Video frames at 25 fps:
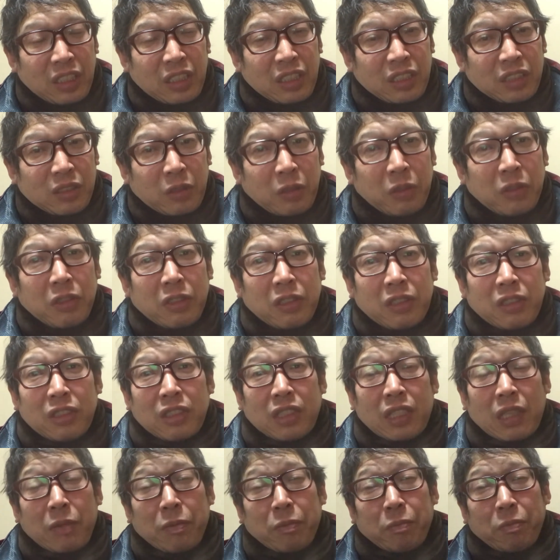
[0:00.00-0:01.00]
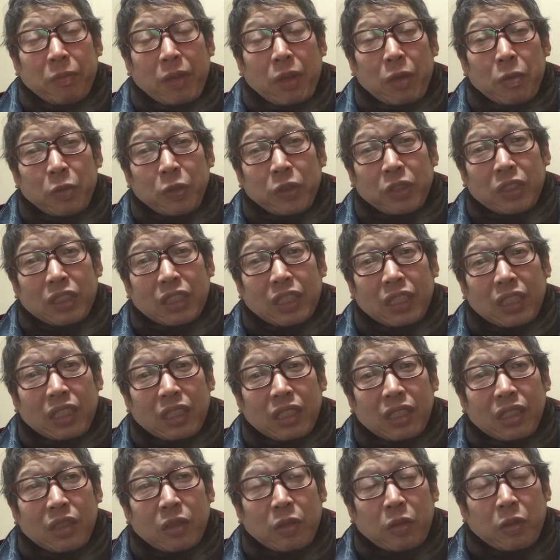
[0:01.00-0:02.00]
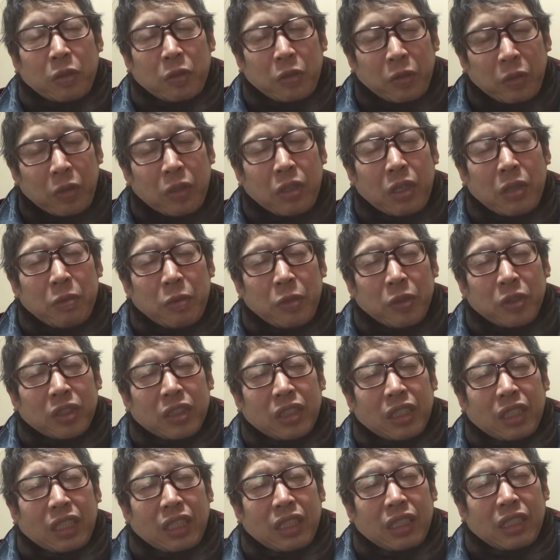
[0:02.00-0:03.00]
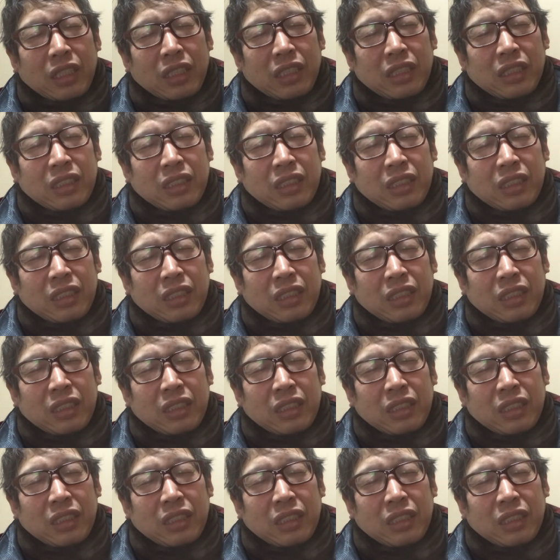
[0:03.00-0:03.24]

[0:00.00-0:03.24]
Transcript: そういうふうにやっぱ思ったら、心が思ったら、